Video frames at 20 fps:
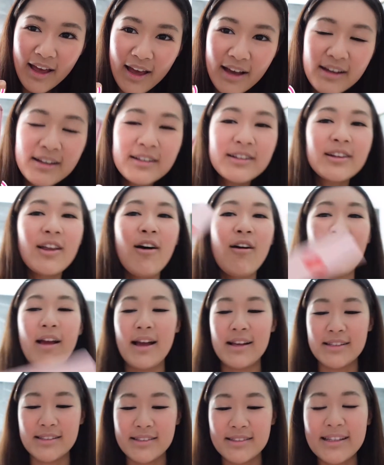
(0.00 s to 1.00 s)
คือกล่อง
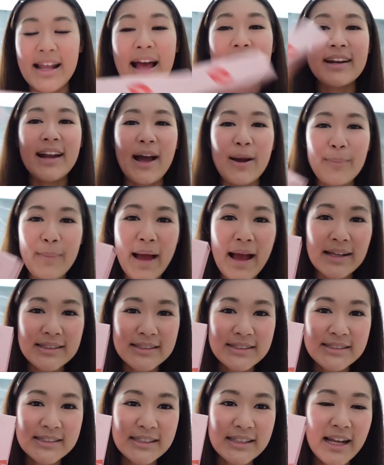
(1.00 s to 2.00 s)
อะน่ารักมาก
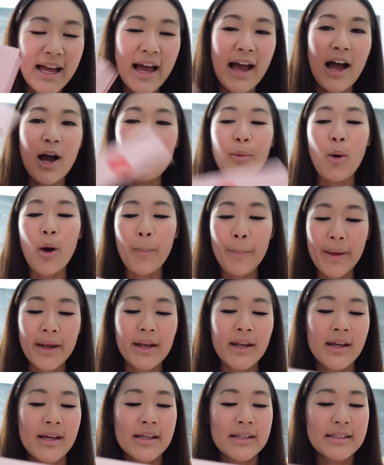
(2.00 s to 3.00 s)
จริงๆนะคะ เขาบอกว่าเป็
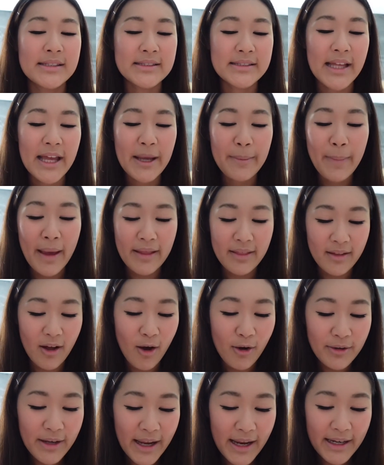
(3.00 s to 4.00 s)
น Stay Matte
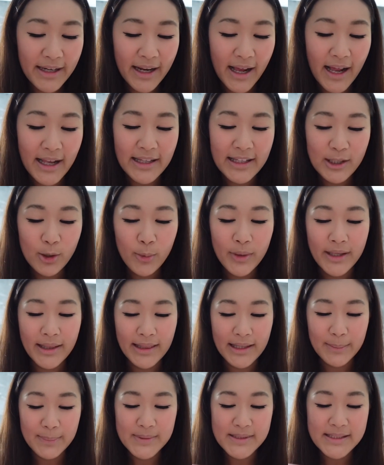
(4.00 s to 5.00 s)
All Day นะคะ Liquid
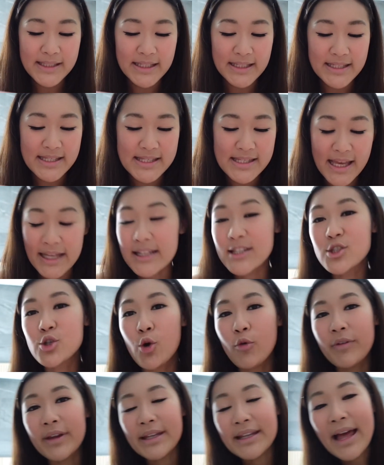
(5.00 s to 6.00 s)
Lipstick Set
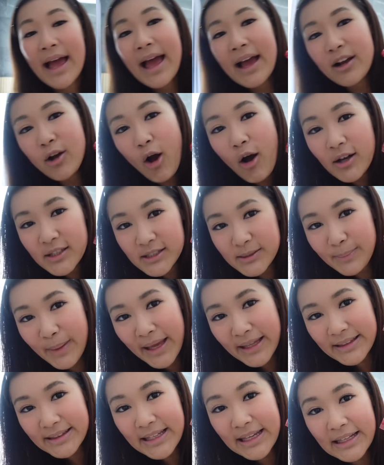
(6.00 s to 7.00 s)
Jovina
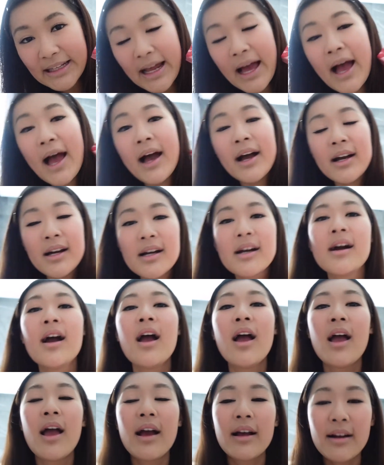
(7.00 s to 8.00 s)
Cosmetic นะคะ คือ
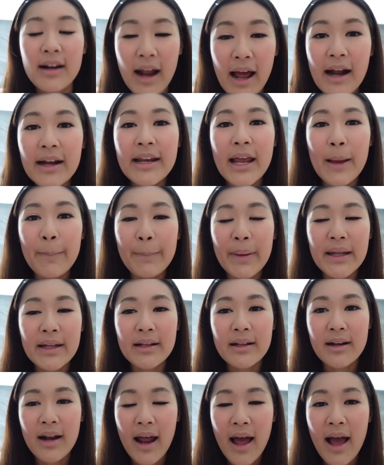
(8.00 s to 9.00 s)
ครั้งนี้เป็น
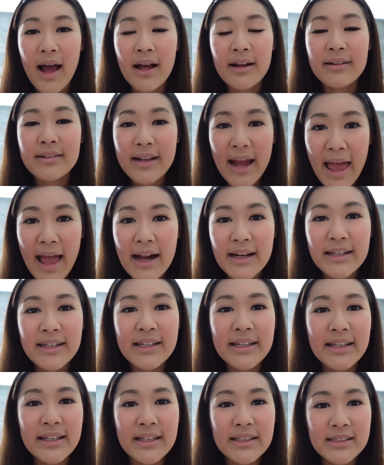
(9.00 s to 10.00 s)
ครั้งแรก
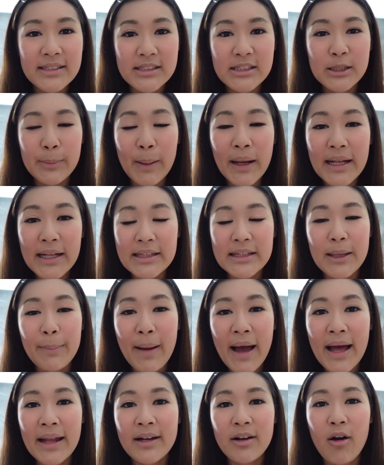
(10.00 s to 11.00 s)
ที่กี้ซื้อผลิต
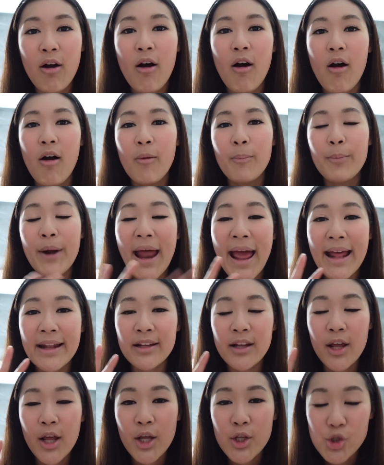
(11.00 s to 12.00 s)
ภัณฑ์ของแบรน
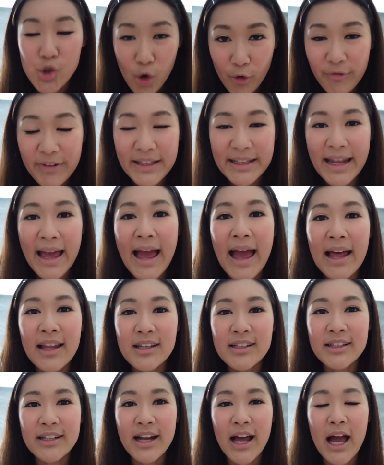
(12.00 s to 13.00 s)
ด์ Jovina
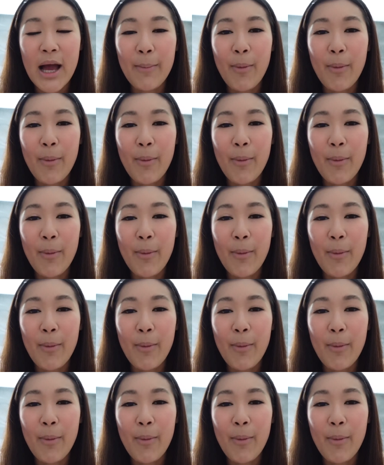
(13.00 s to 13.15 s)
เลยนะคะ